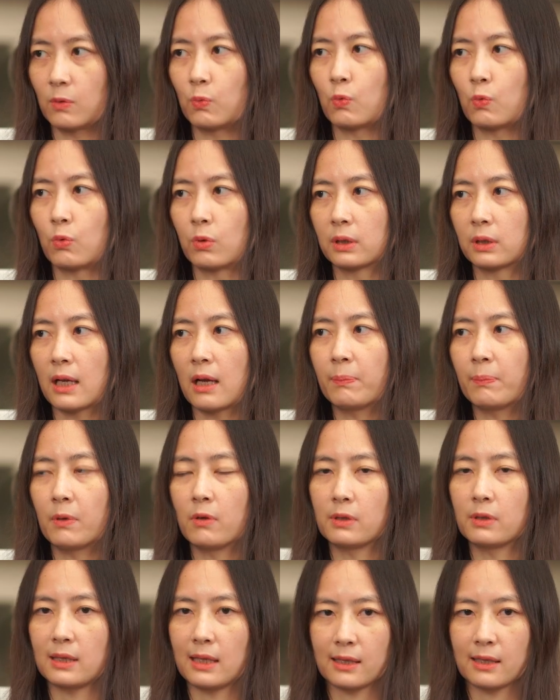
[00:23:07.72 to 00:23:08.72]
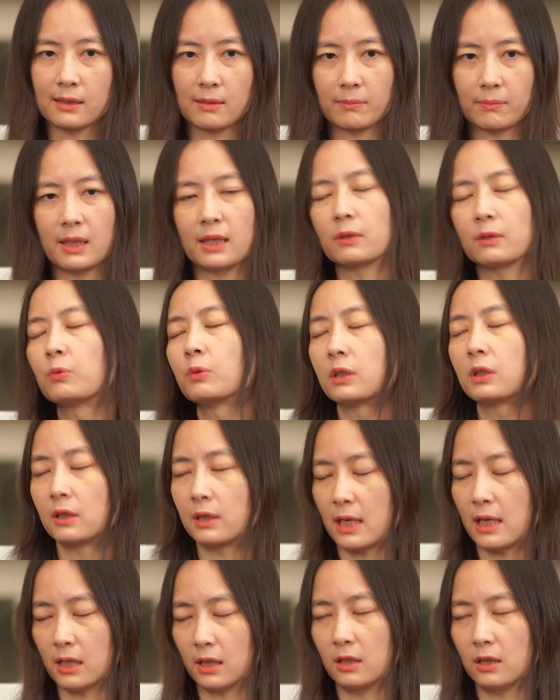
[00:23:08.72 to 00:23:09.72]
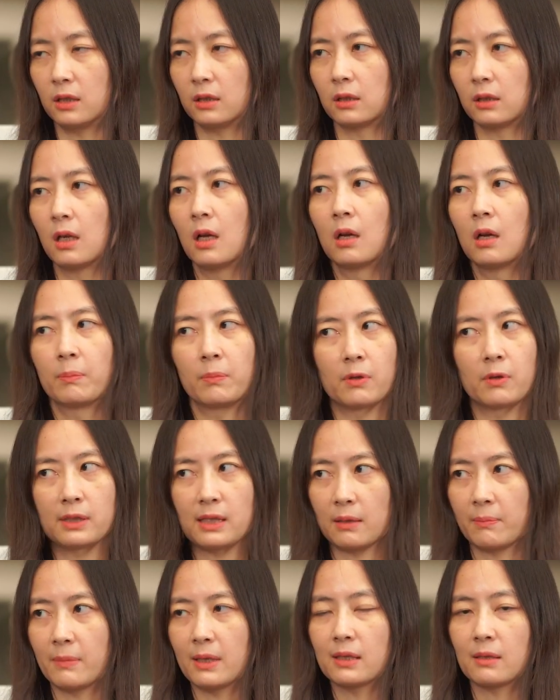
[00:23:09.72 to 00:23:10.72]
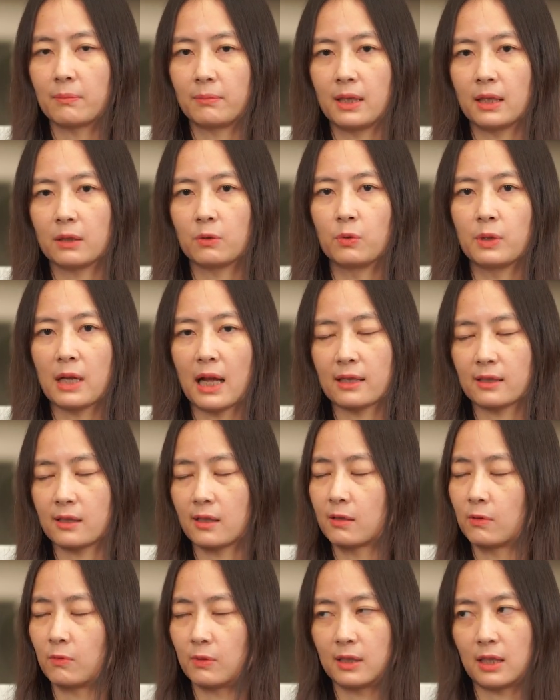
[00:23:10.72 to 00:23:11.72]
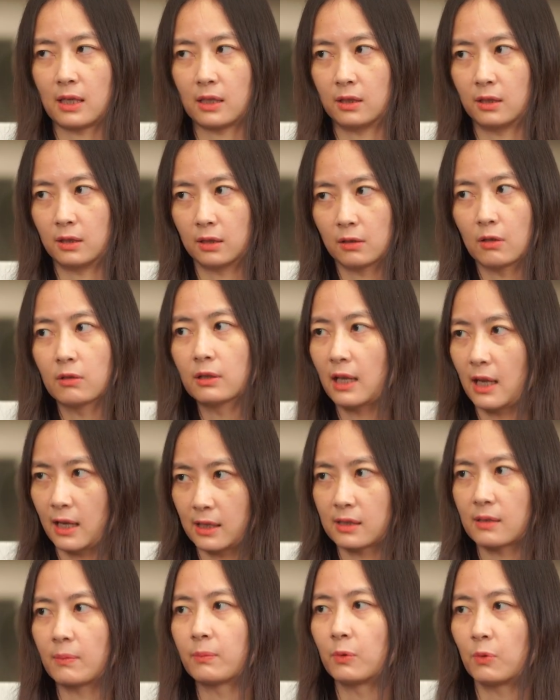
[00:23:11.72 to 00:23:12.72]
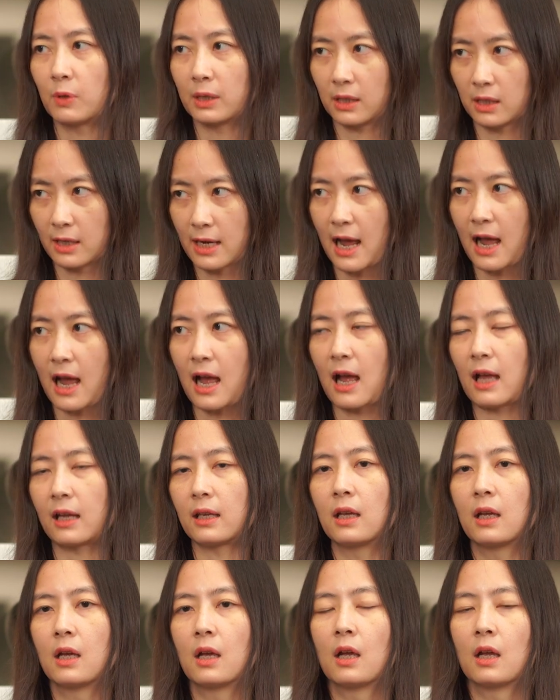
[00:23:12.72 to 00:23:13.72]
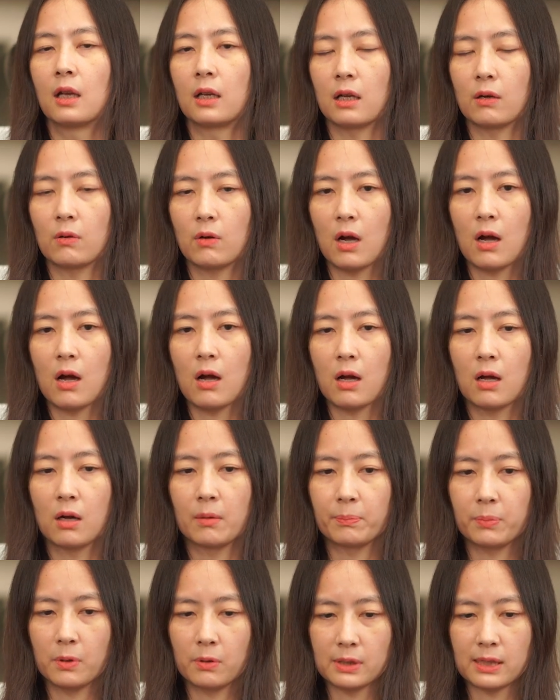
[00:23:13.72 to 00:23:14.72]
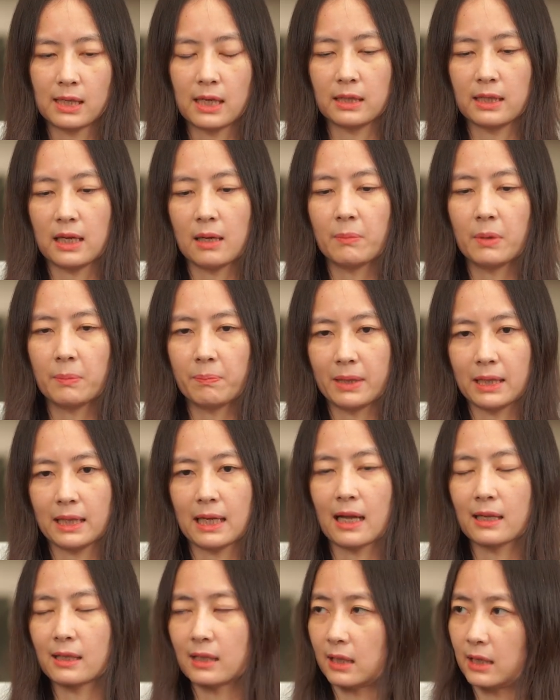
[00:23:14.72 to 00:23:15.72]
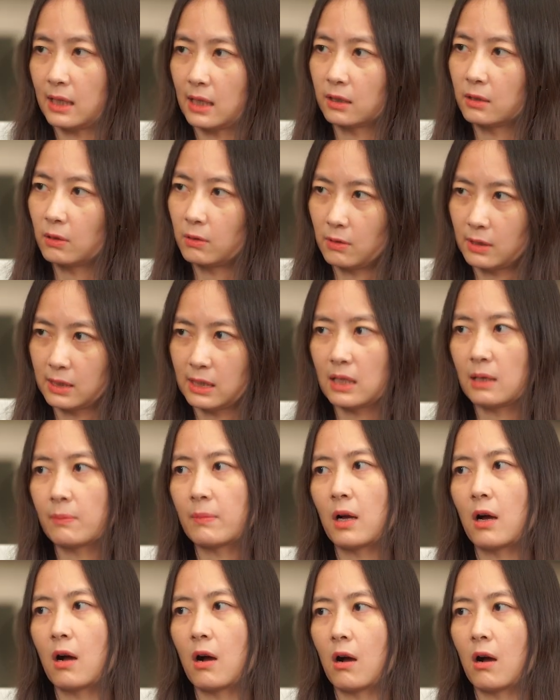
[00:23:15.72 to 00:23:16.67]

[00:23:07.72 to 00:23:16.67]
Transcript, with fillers: สูง ถ้าโปรเจกต์สำเร็จคุณคือได้เงิน โปรเจกต์ไม่สำเร็จคุณอาจจะสูญเสียเงินต้นทั้งจำนวนก็ได้ แล้วก็โปรเจกต์เนี้ยมันเป็นการใช้เทคโนโลยีมาอ